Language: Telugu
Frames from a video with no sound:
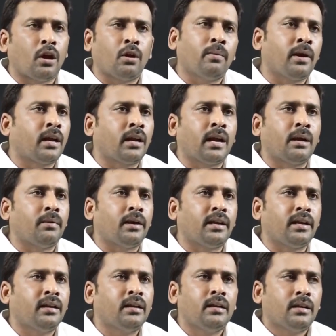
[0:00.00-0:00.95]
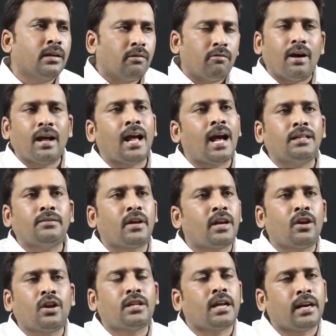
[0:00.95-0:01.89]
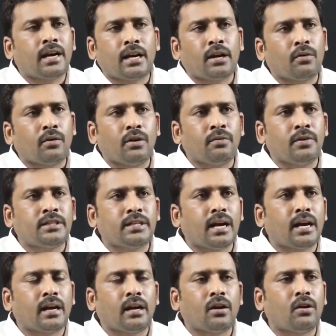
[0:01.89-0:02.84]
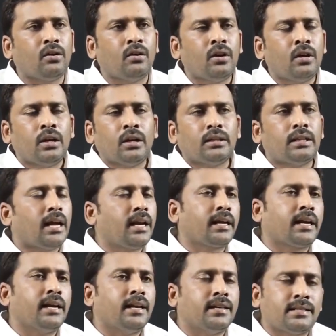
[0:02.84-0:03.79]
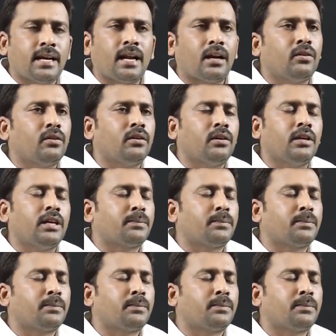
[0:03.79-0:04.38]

అనుమానం కాబట్టి వాళ్ళ ఆధ్వర్యంలో జరిగేటటువంటి విచారణలో దానికి నిజాలు